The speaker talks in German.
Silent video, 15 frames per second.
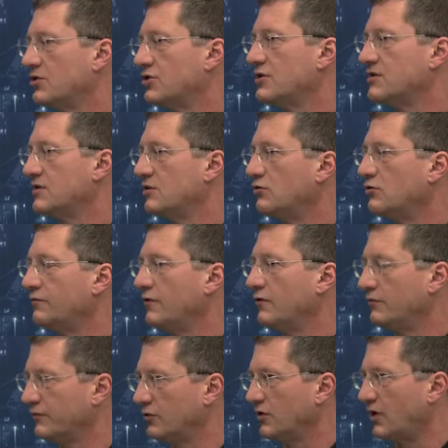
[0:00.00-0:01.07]
Deutsche Institut für
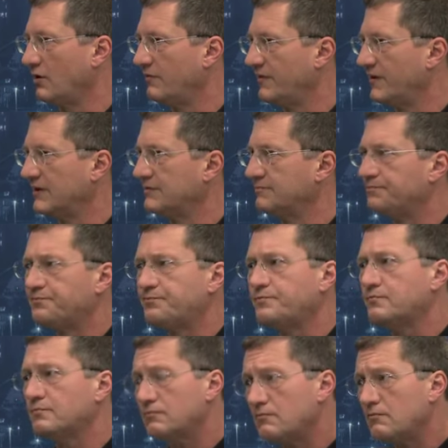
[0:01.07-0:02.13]
Luft- und Raumfahrt,
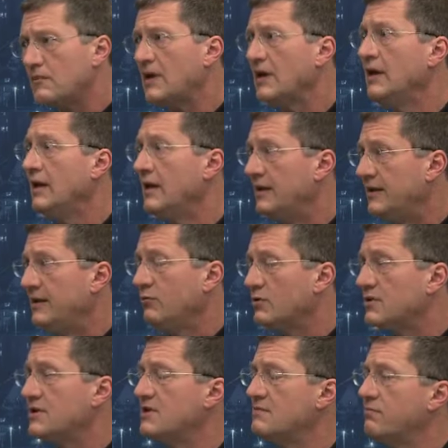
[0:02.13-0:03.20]
die
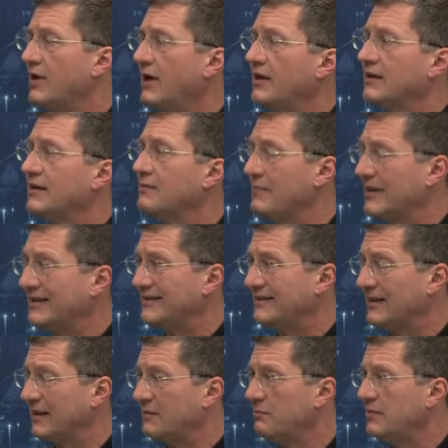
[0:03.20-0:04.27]
uns diesen Plan gemacht
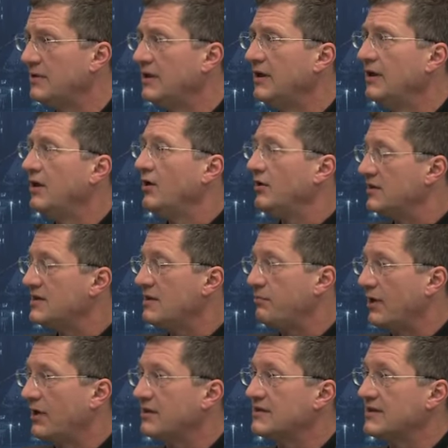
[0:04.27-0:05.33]
haben. Dieser
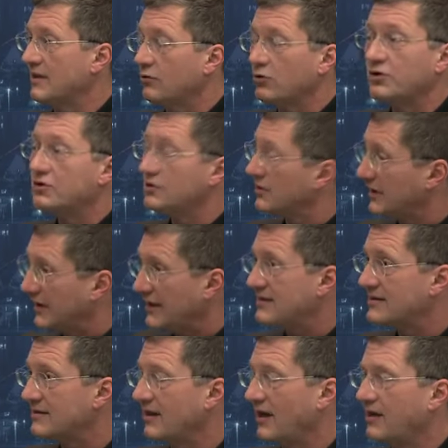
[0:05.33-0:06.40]
Plan ist ja auch
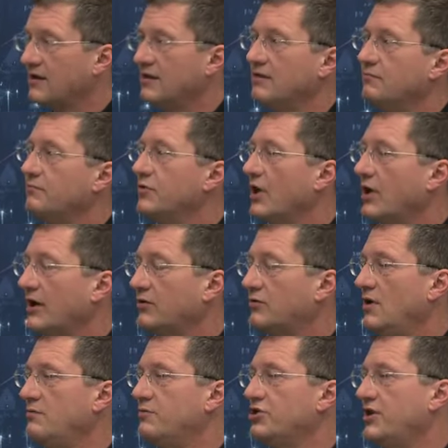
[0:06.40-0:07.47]
jetzt gerade
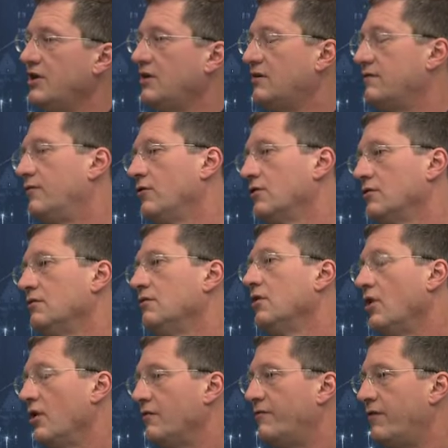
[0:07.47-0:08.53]
aktuell bestätigt worden
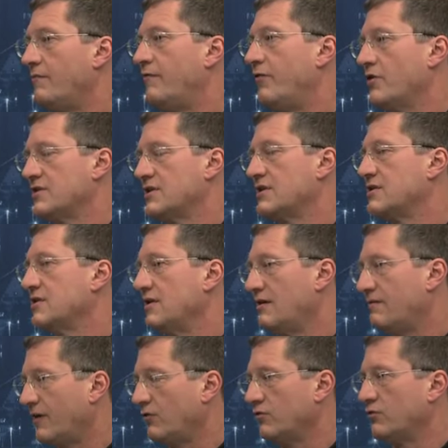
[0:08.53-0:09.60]
vom Vorsitzenden
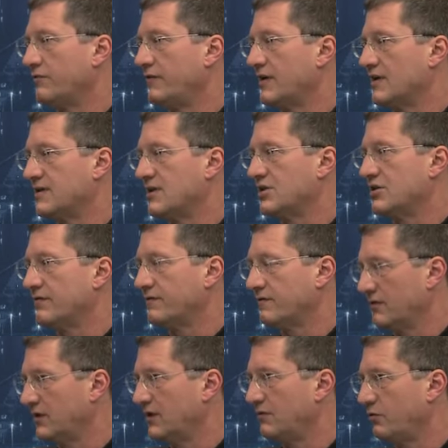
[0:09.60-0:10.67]
der Fraunhofer Gesellschaft
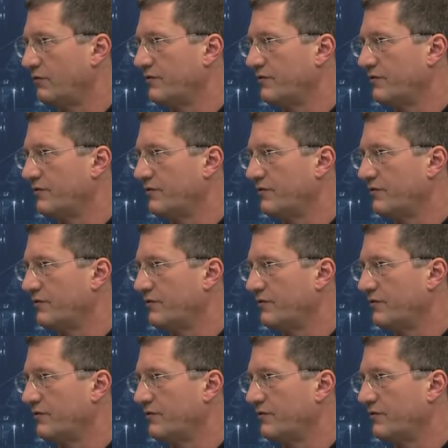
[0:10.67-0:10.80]
von Herrn